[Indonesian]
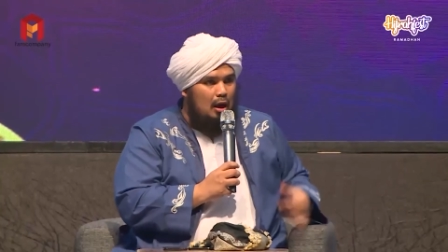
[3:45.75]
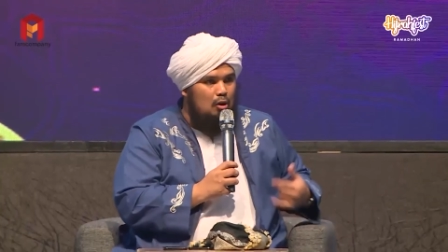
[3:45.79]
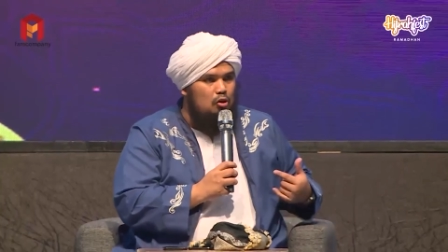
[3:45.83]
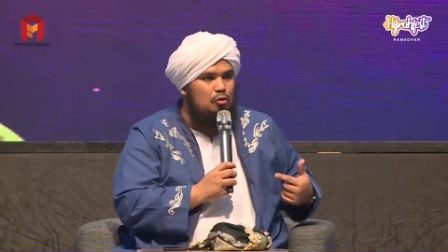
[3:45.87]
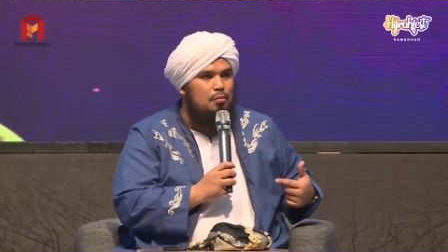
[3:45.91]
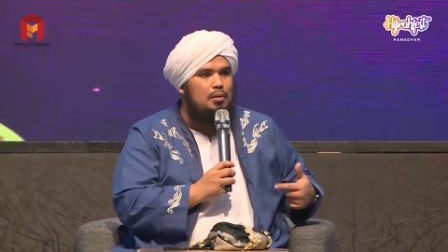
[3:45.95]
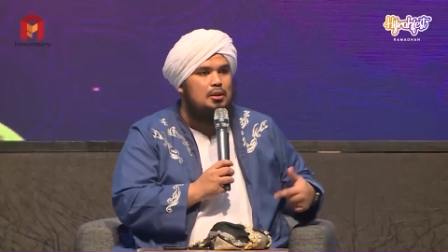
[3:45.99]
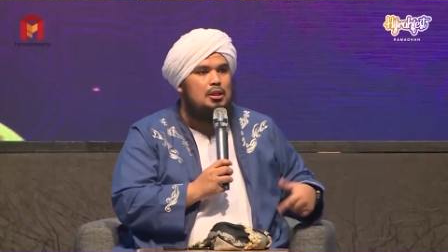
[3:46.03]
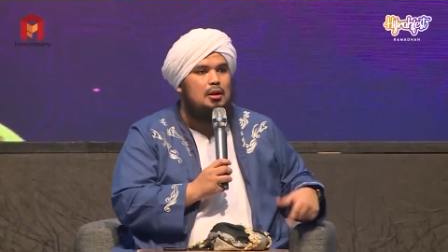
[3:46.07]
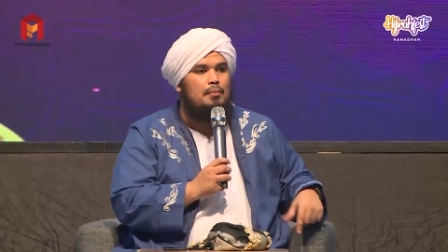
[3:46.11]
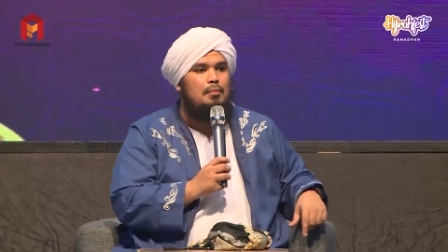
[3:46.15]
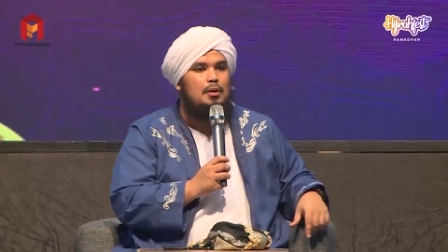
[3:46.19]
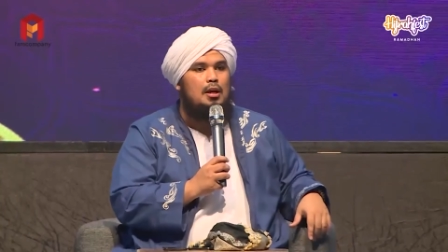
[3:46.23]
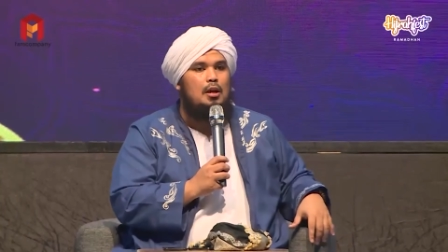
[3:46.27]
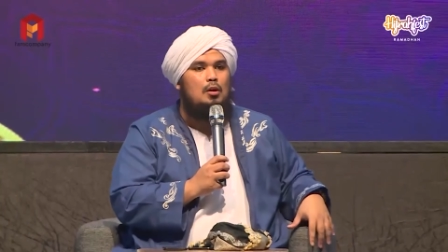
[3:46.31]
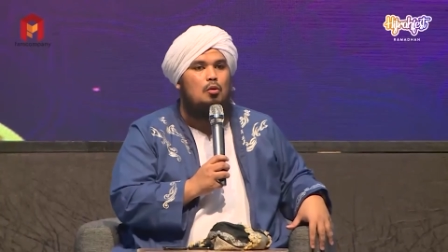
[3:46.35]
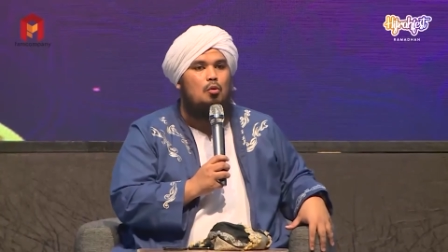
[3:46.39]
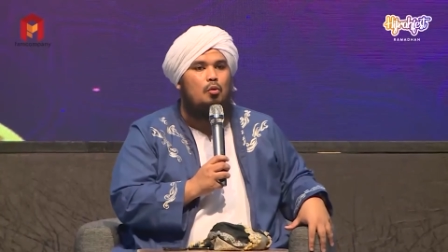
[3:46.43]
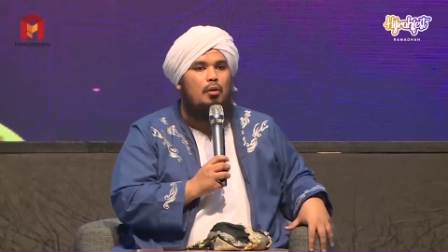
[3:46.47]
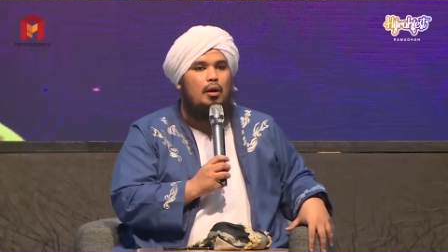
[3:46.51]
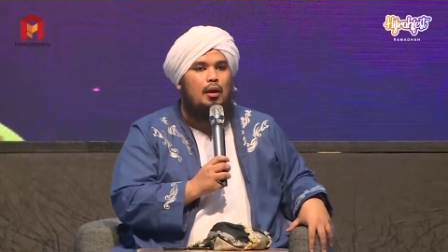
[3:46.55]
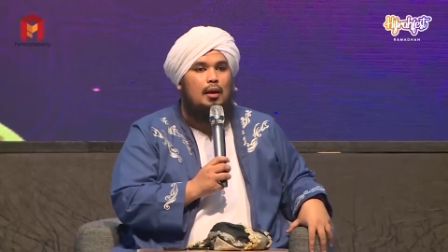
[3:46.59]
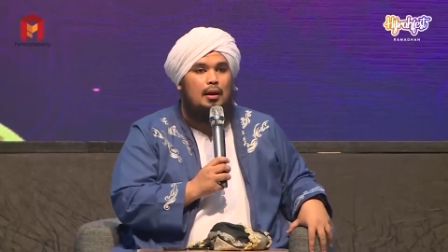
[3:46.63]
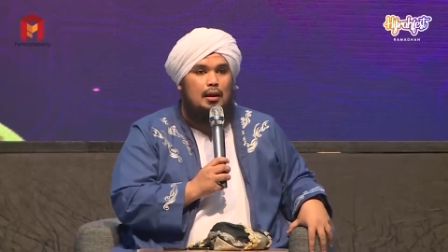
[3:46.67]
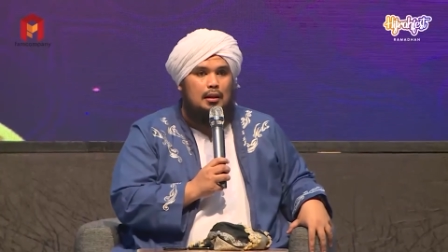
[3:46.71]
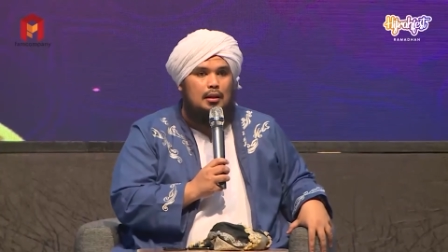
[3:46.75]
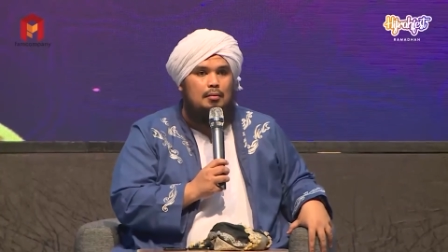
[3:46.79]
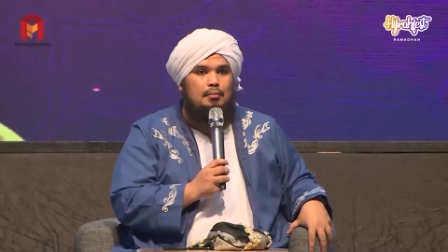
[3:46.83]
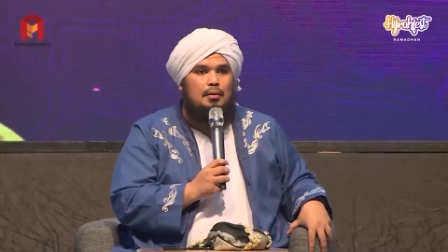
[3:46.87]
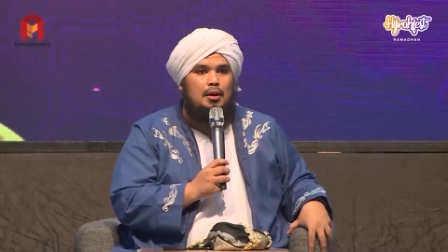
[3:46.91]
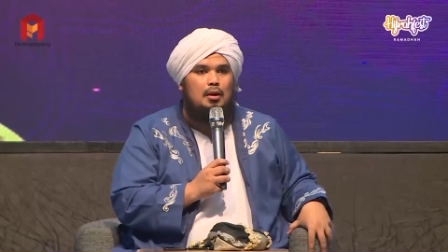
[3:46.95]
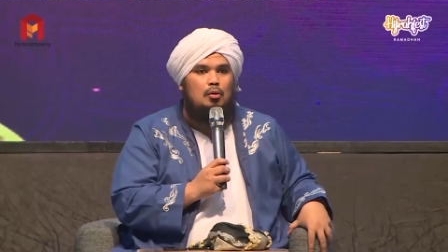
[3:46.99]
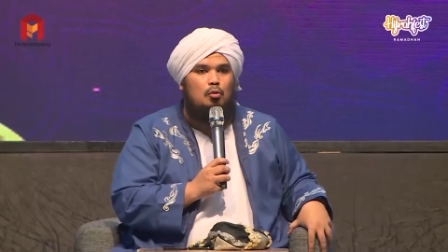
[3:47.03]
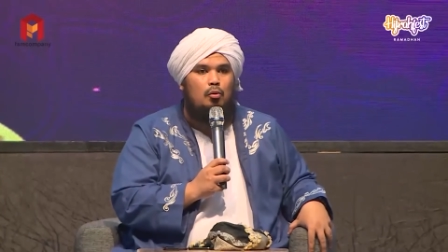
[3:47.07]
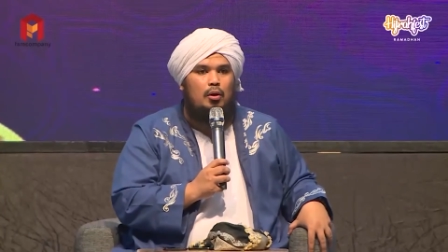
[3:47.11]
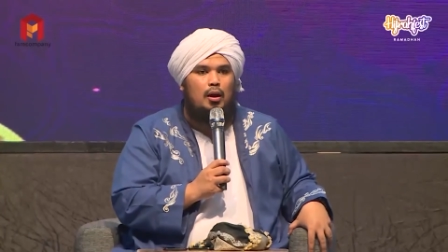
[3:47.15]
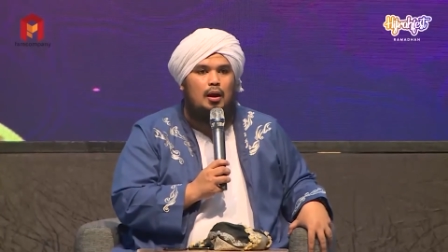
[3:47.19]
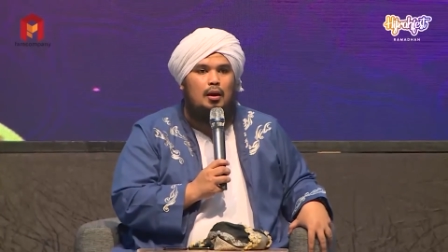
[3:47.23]
Aku bisa bikin kue, kita
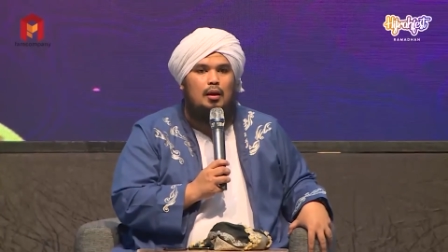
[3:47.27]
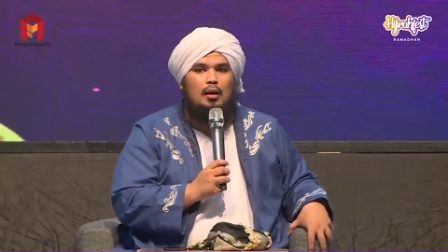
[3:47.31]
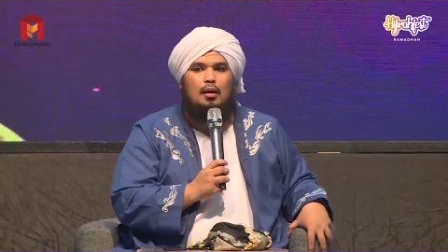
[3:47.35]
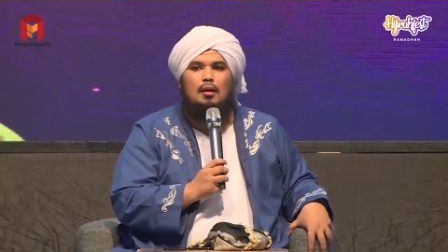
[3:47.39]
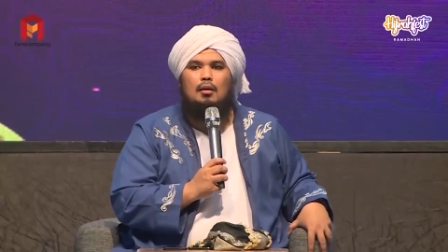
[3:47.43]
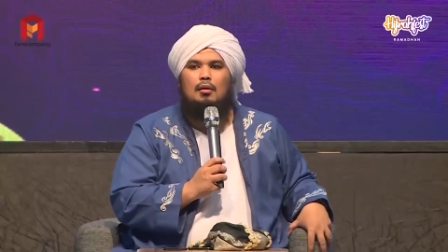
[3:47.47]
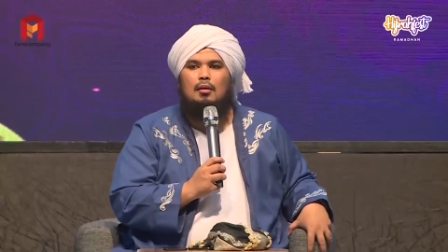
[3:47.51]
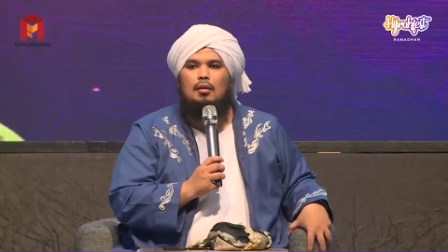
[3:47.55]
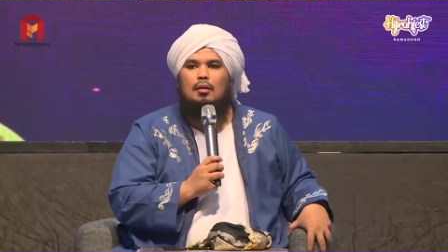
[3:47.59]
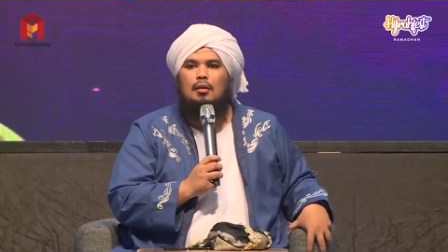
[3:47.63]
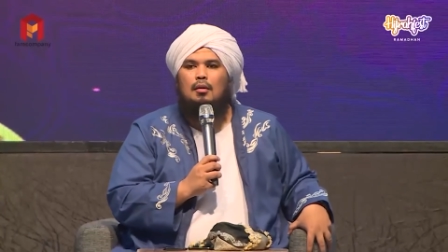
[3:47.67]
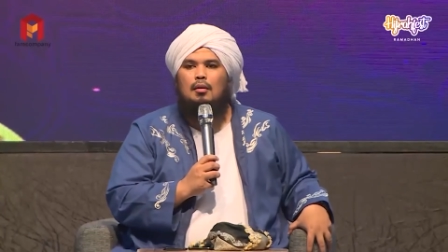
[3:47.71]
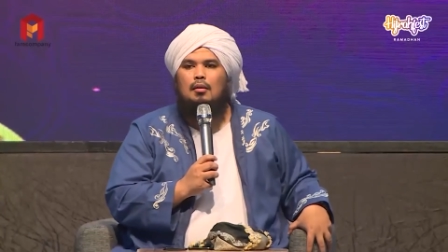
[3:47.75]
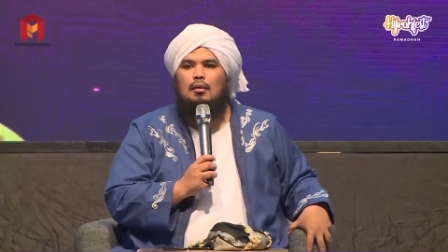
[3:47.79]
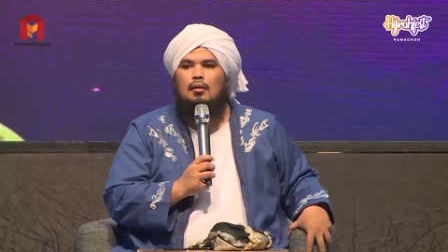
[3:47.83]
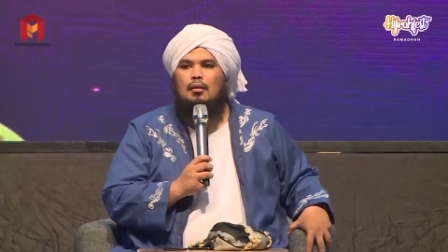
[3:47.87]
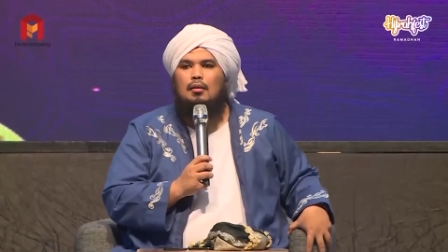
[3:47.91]
bikin kue aja.